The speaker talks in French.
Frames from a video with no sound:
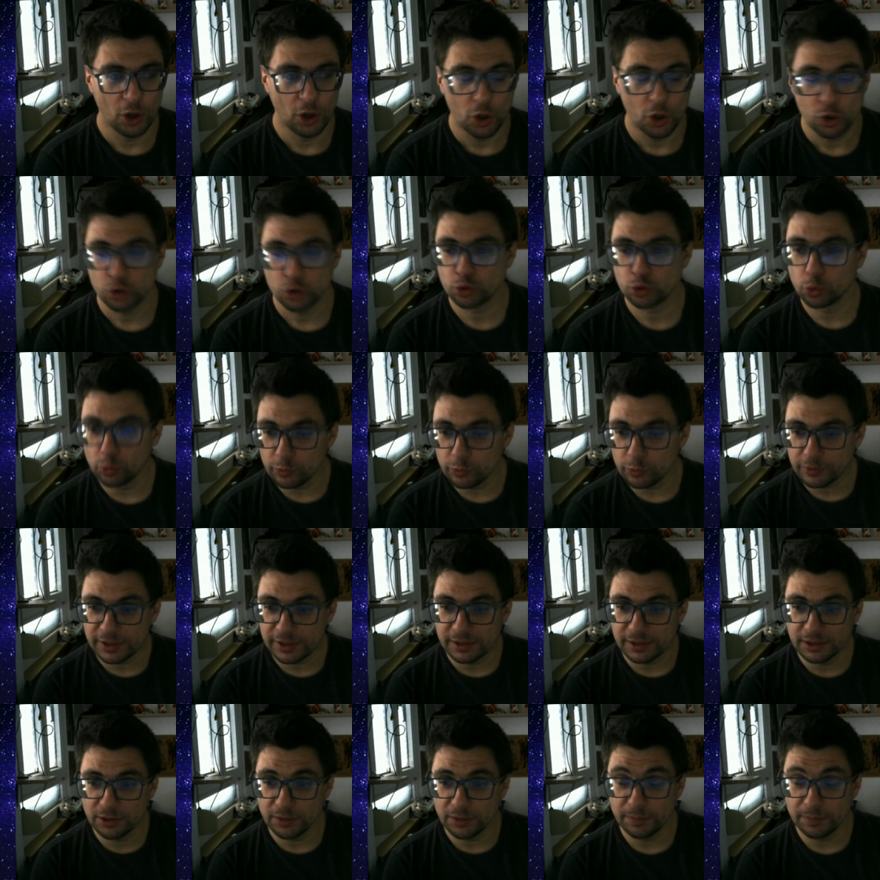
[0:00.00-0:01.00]
je trouve qu'il
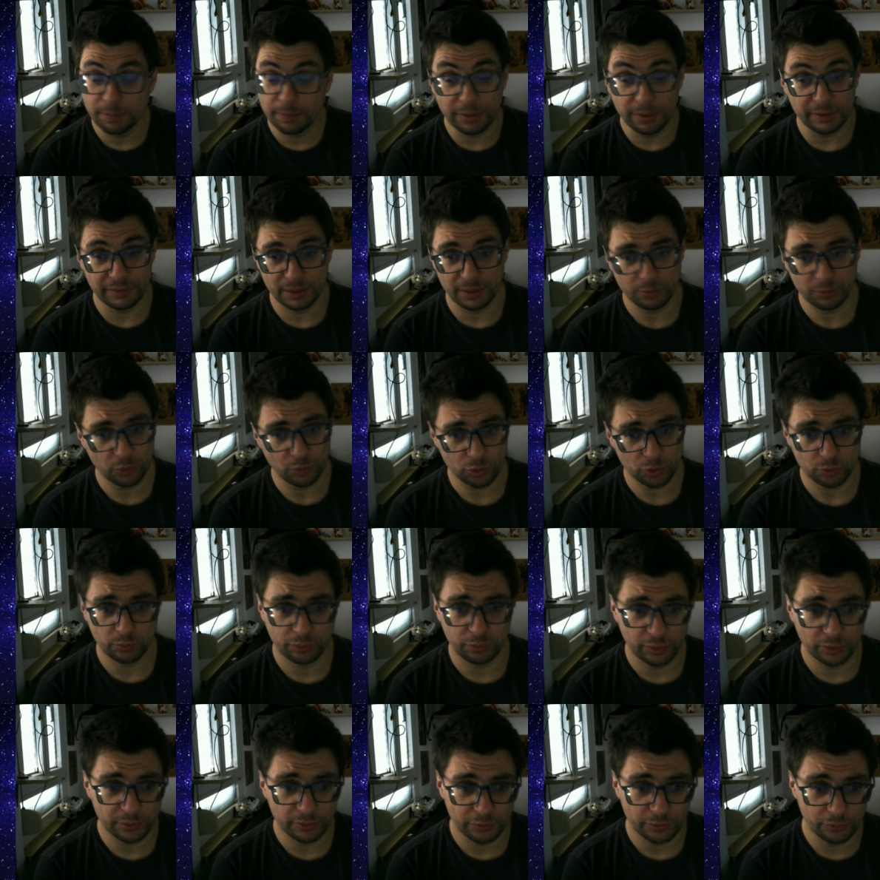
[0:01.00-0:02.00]
donne pas vraiment son
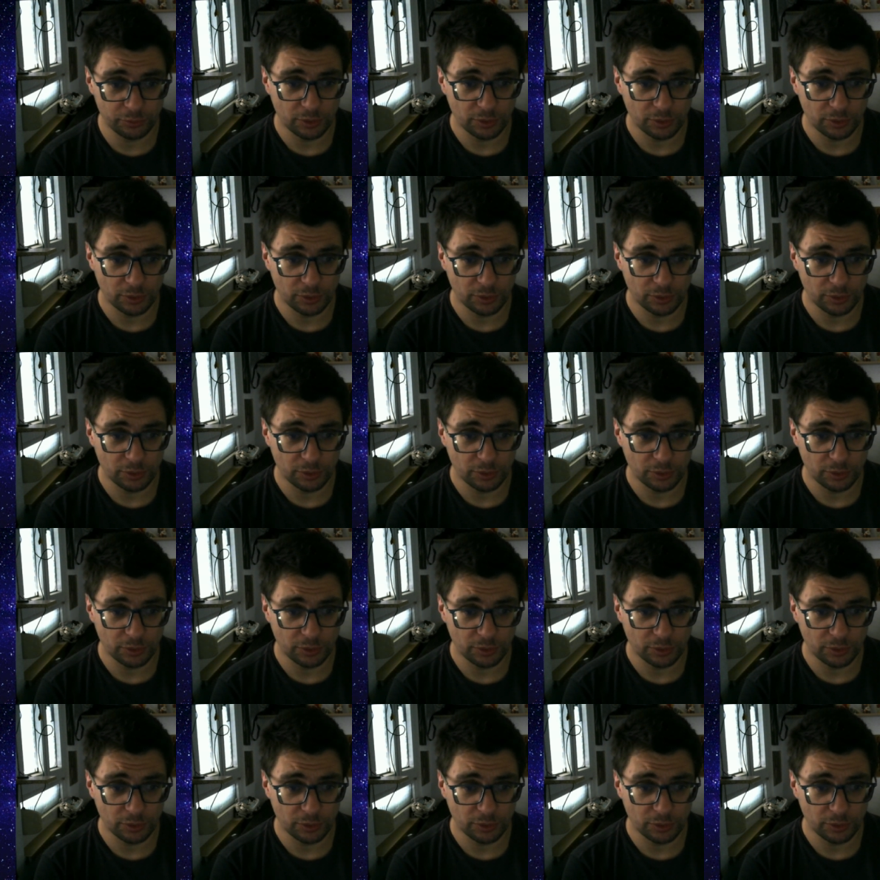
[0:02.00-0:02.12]
point de vue.